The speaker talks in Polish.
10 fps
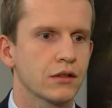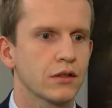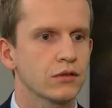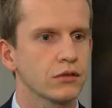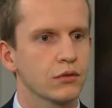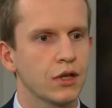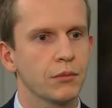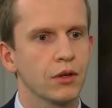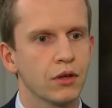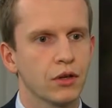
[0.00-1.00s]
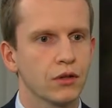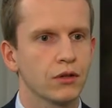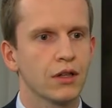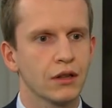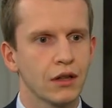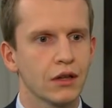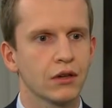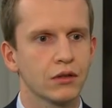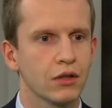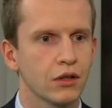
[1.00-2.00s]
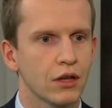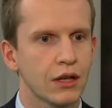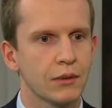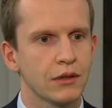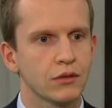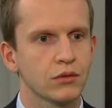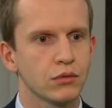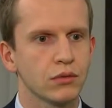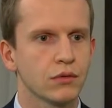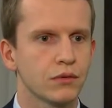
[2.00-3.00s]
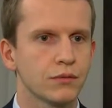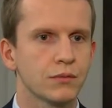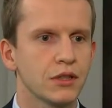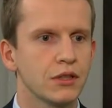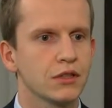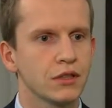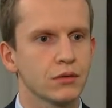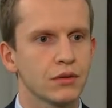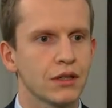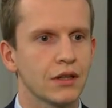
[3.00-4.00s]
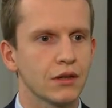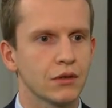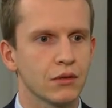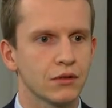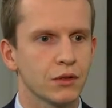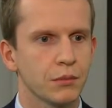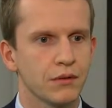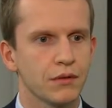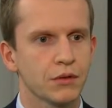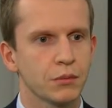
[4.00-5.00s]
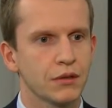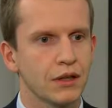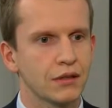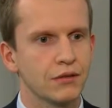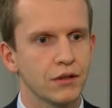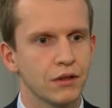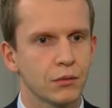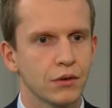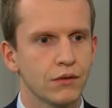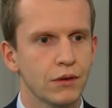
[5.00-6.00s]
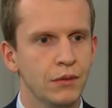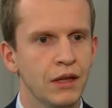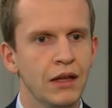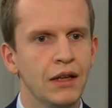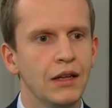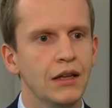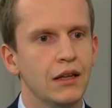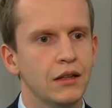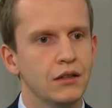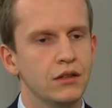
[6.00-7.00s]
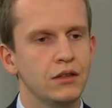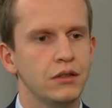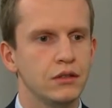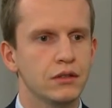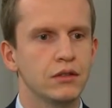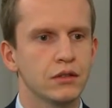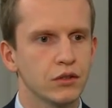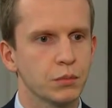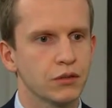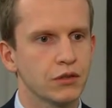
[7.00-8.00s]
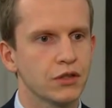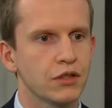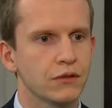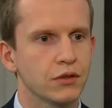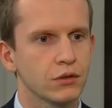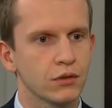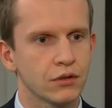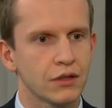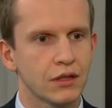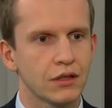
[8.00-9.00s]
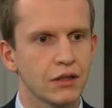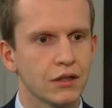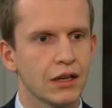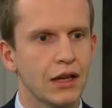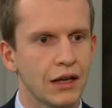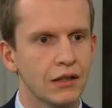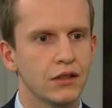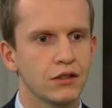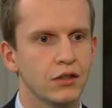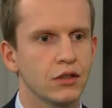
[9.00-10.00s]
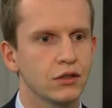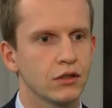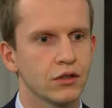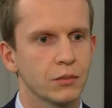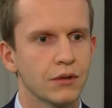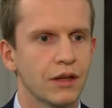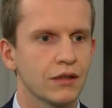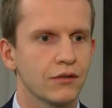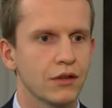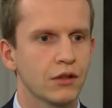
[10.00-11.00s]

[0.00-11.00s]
konsumujemy około 1 kg cukru w przeliczeniu na jedną osobę w gospodarstwie domowym e, i no to spożycie w ciągu ostatnich lat, jeżeli chodzi o gospodarstwa